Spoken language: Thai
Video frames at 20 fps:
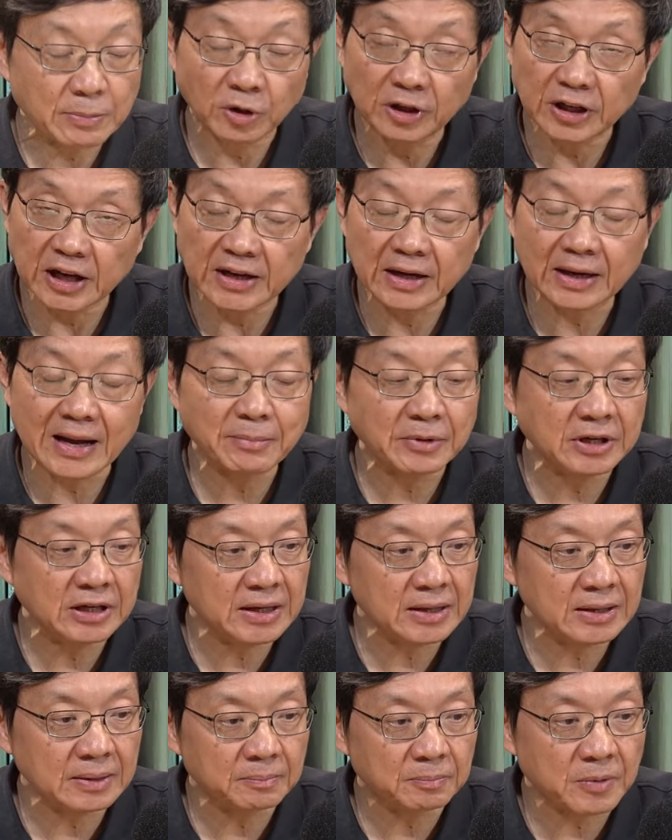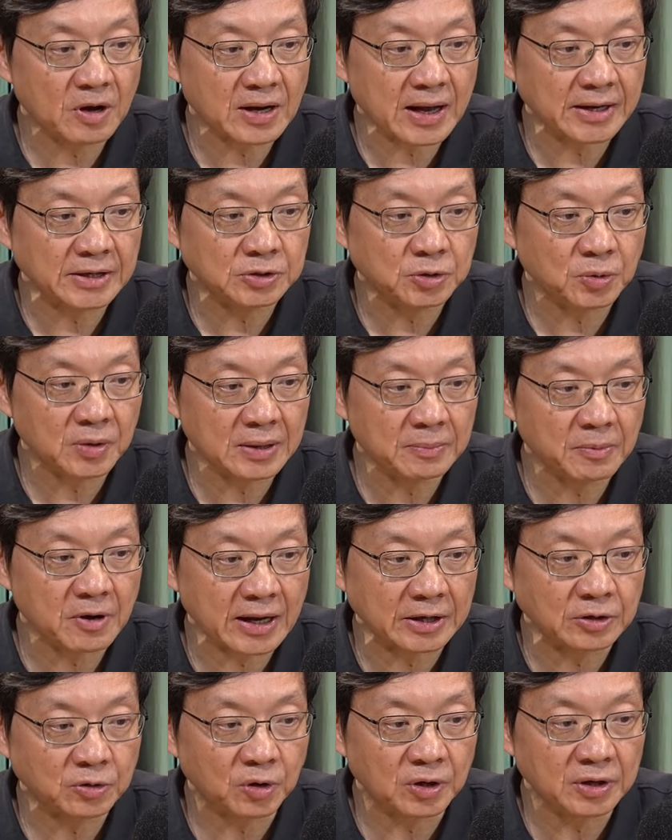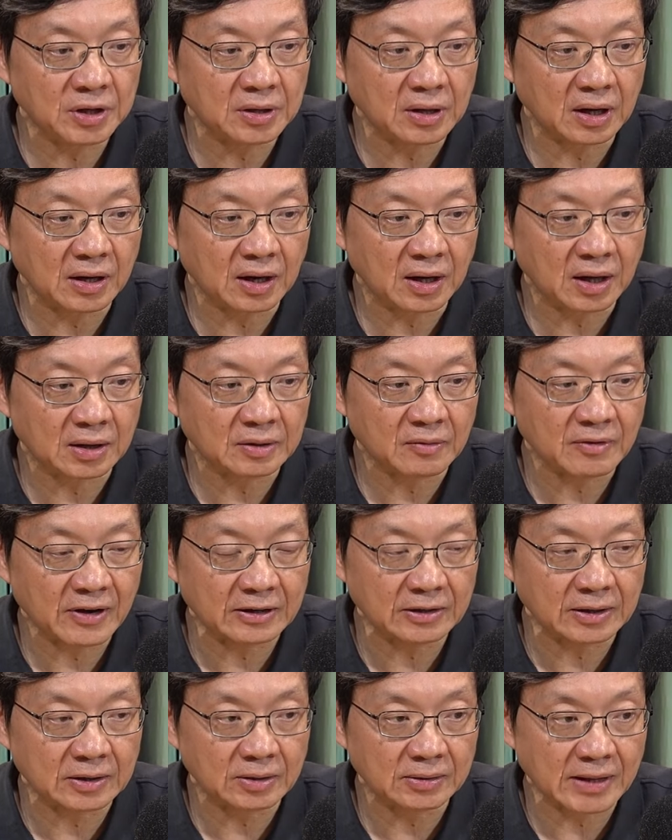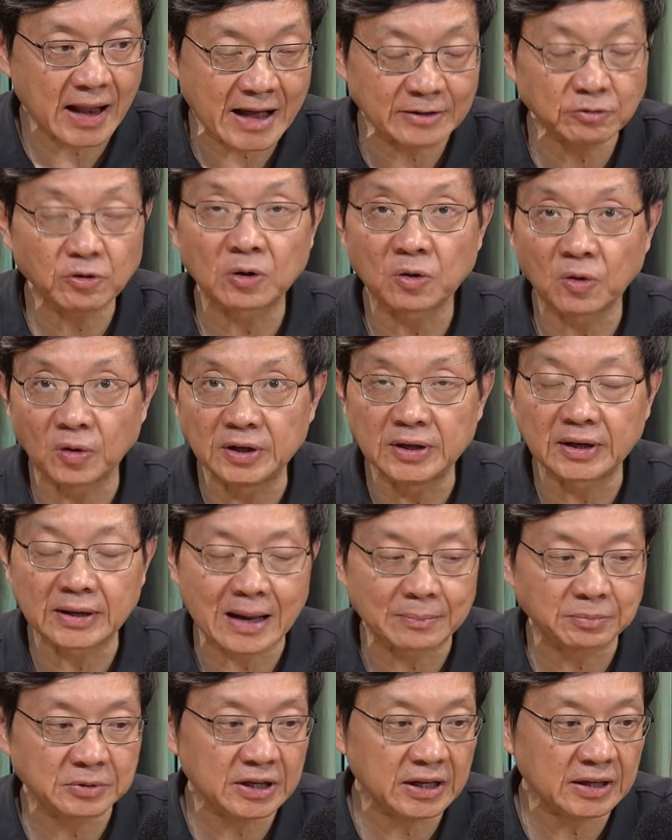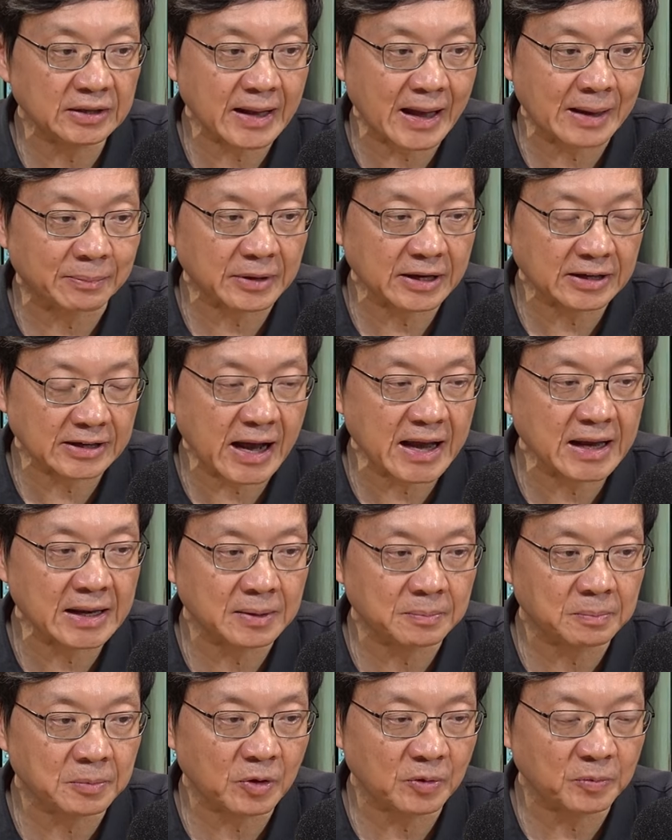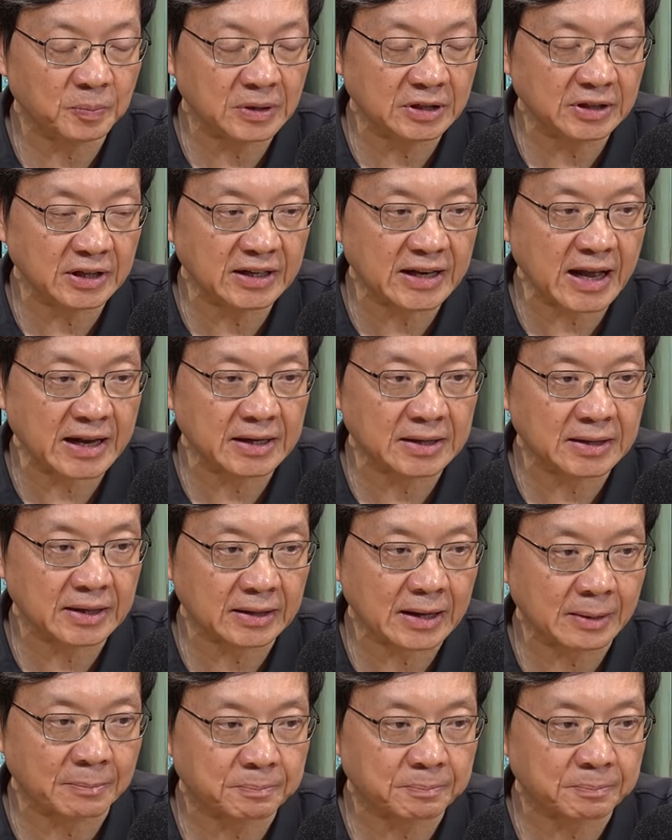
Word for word: ลดีนะครับ อันนี้ป้องกันช่วยป้องกันคนเอ่อว่าล้านกว่าคนนะครับที่แถบใกล้ๆบริเวณพื้นที่นั้นนะครับ